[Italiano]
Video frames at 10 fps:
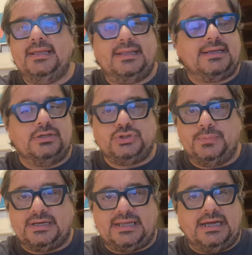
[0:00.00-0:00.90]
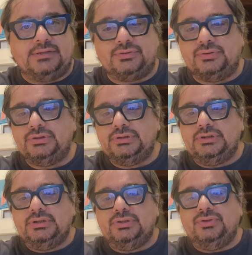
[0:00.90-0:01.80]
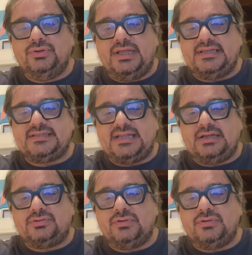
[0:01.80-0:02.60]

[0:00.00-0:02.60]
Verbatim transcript: il calciomercato non è stato